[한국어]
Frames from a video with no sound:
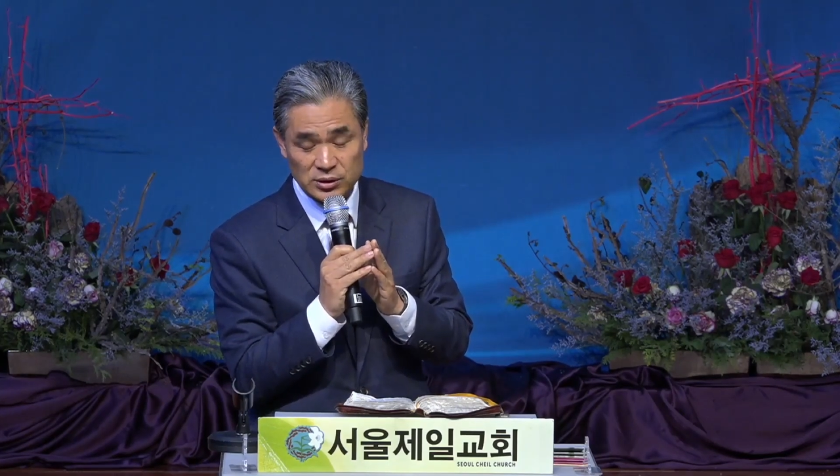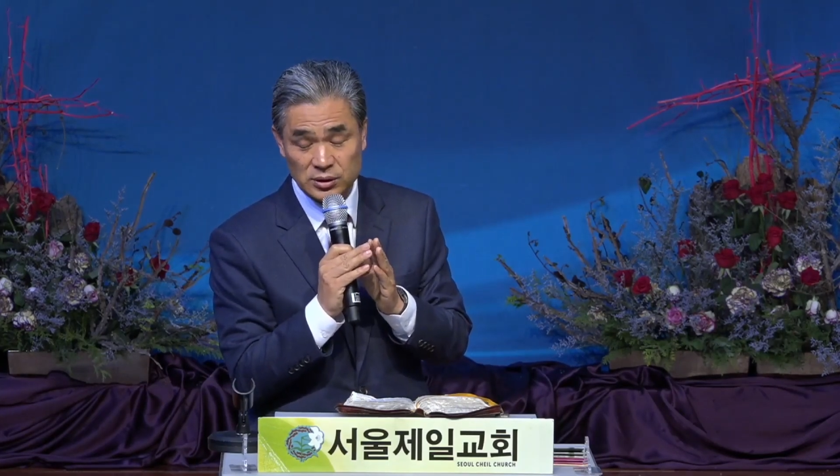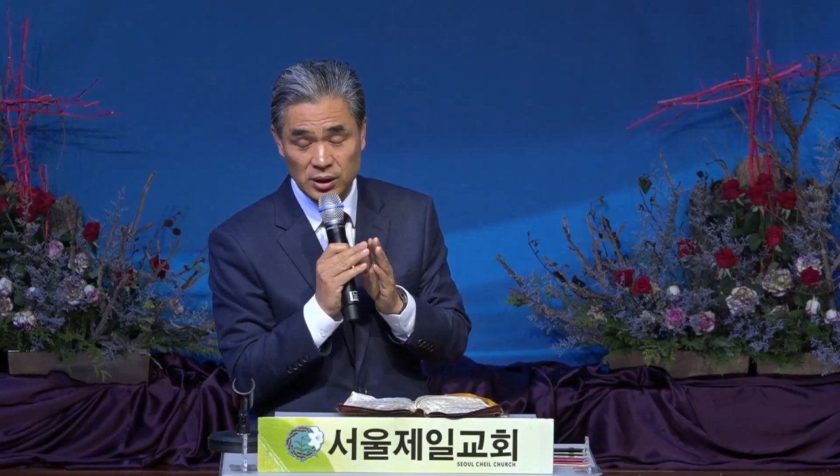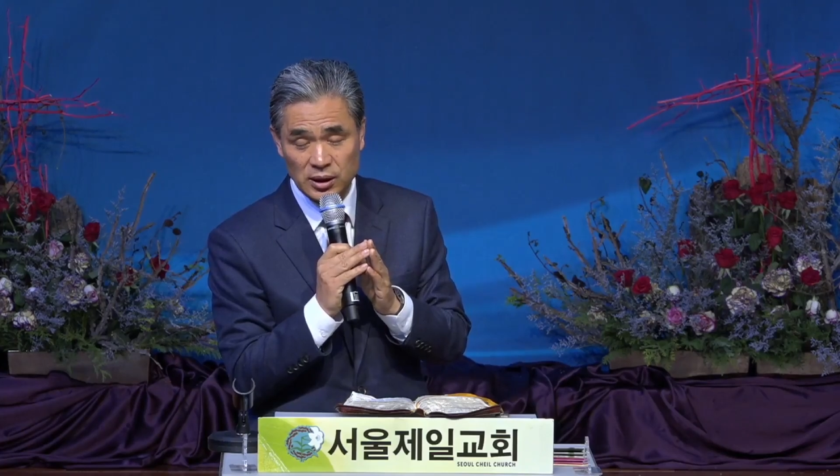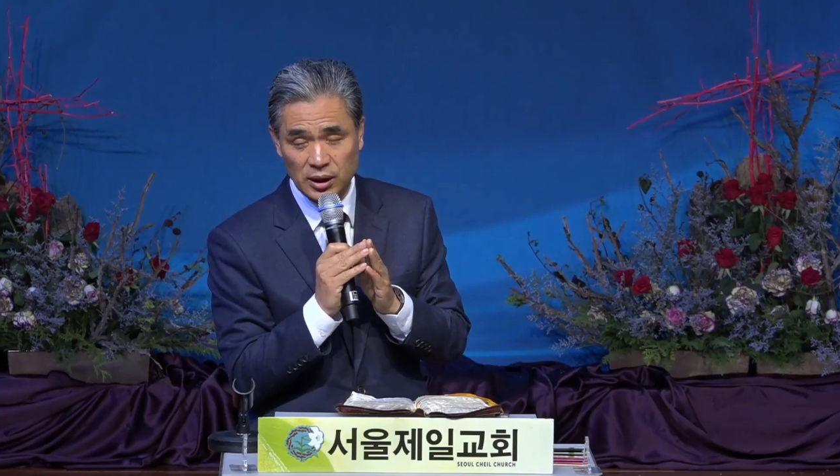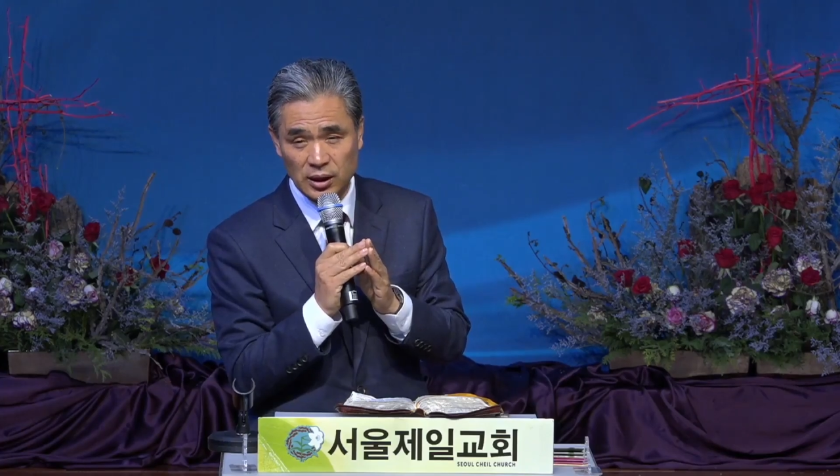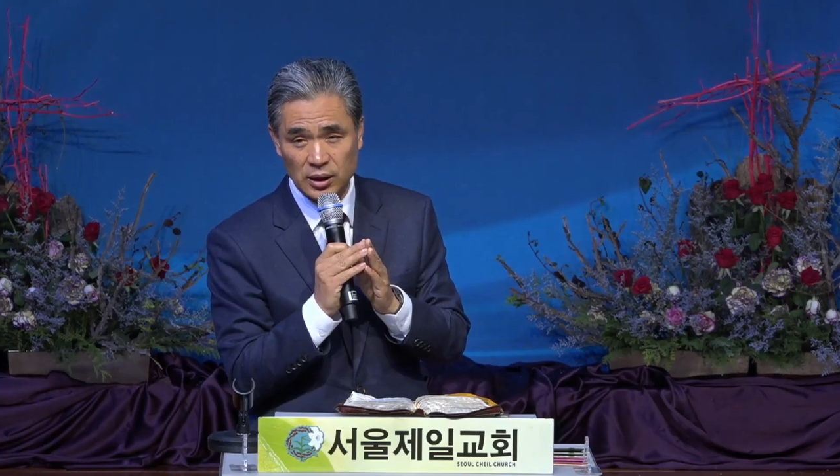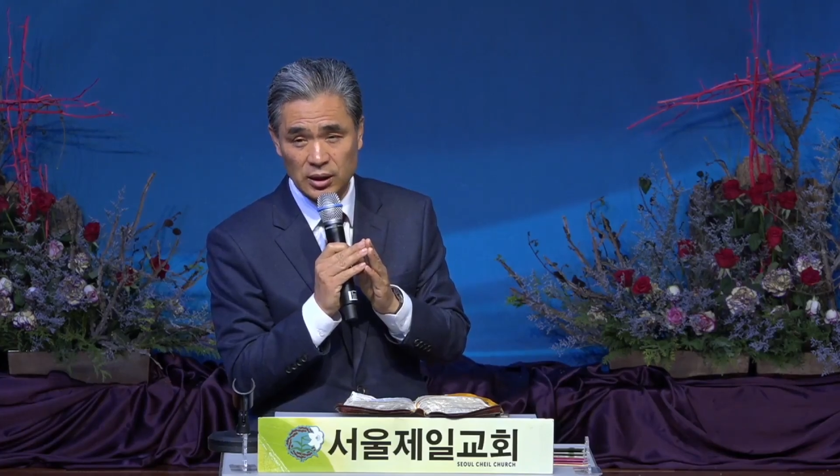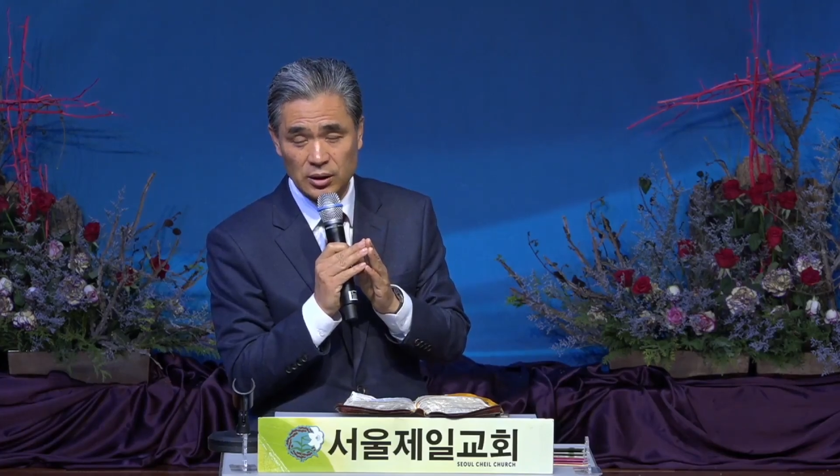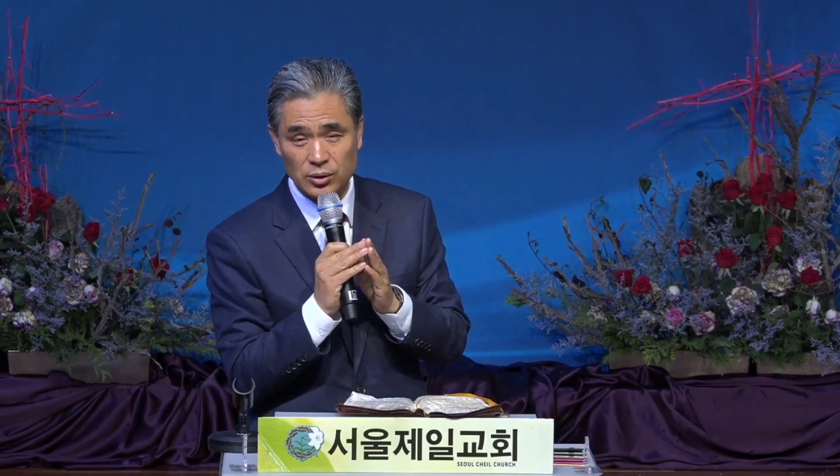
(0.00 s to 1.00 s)
은혜가
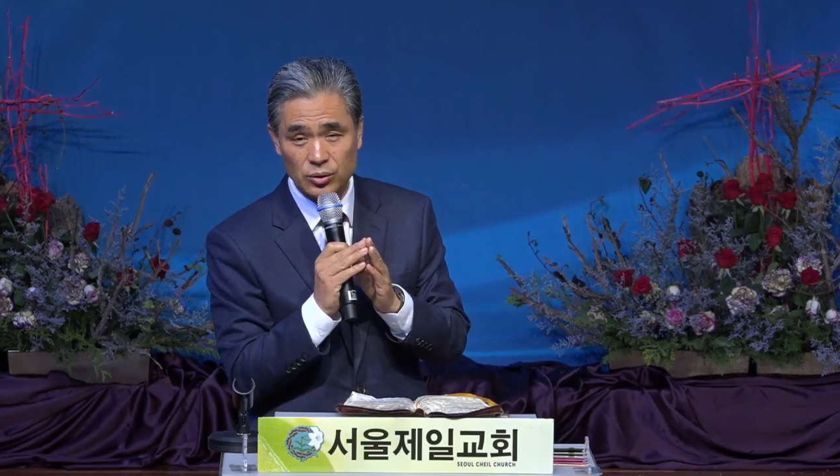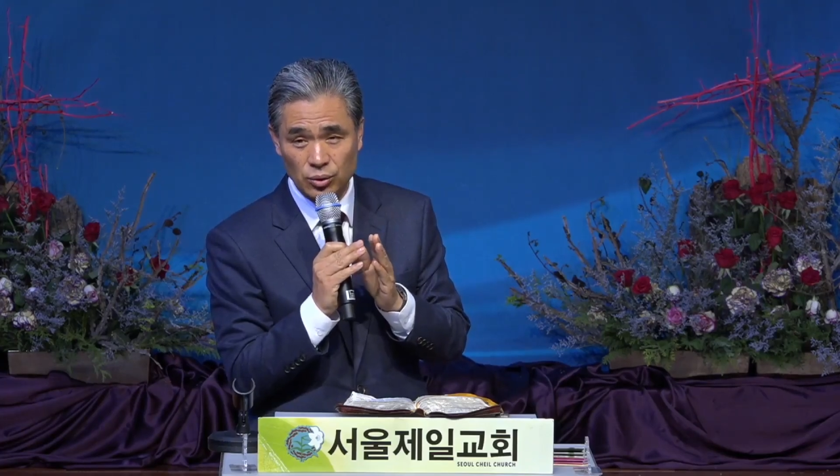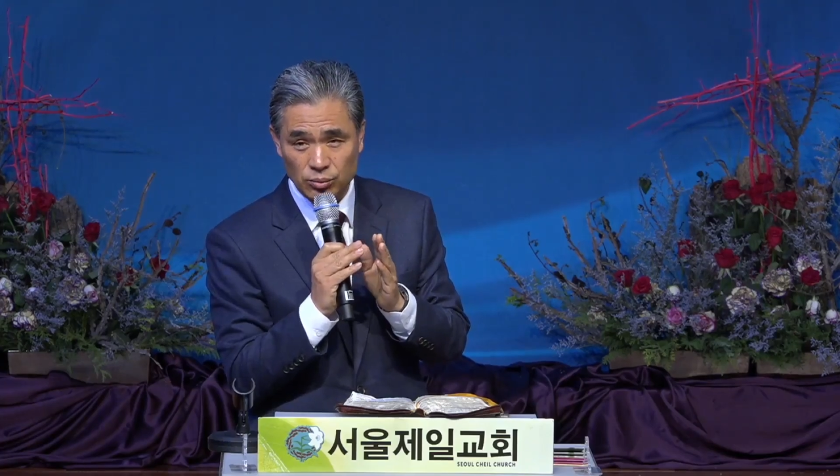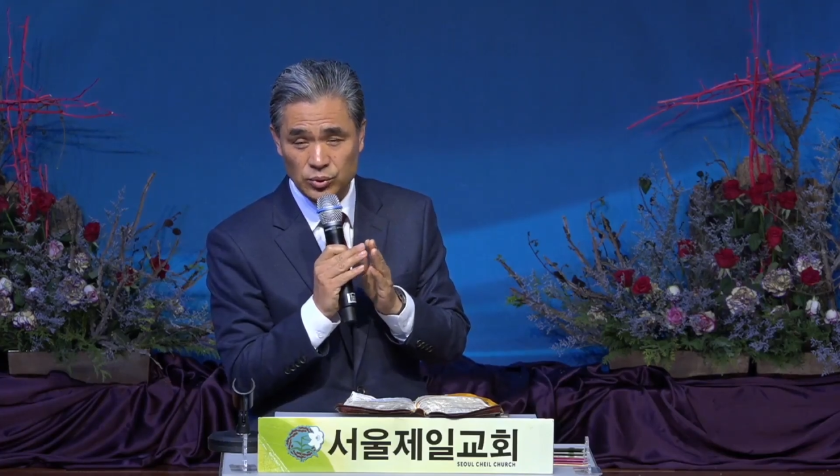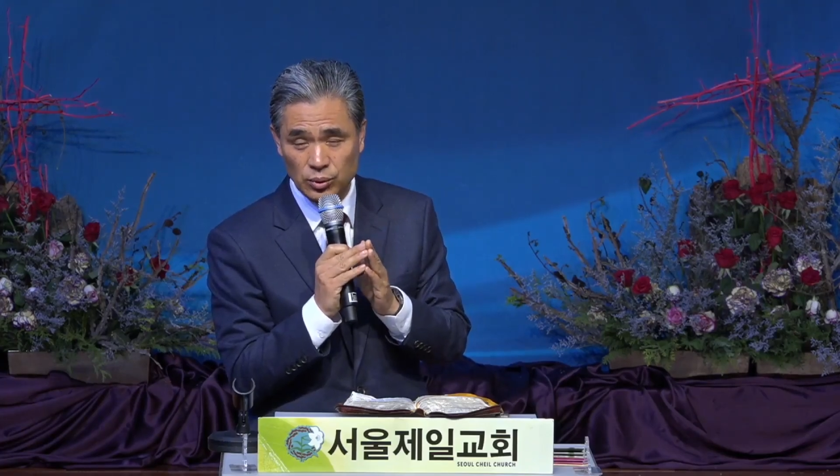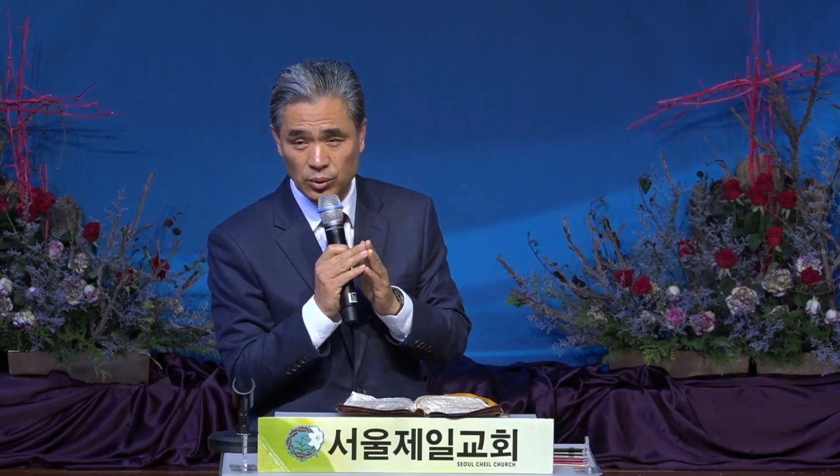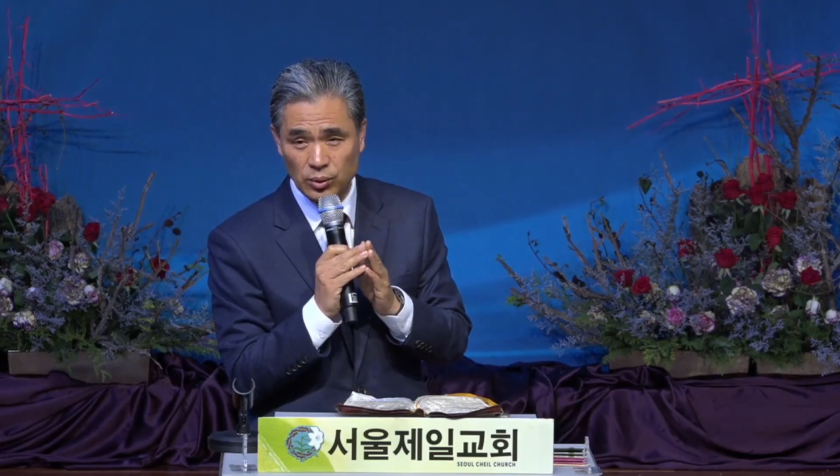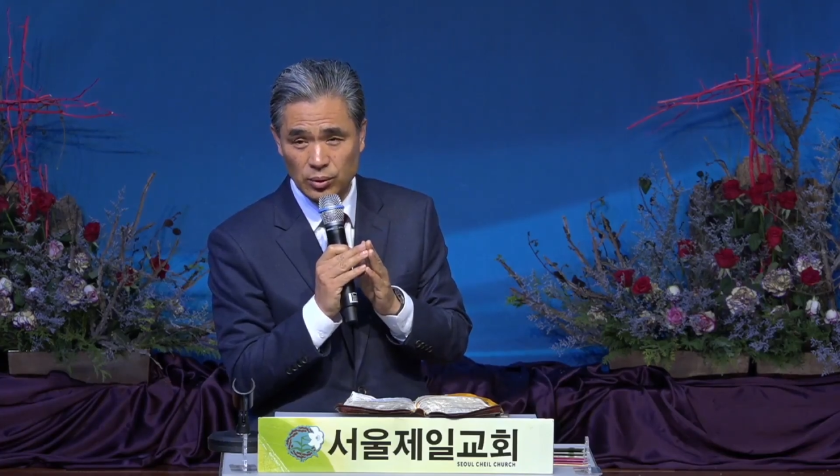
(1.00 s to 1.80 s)
너무도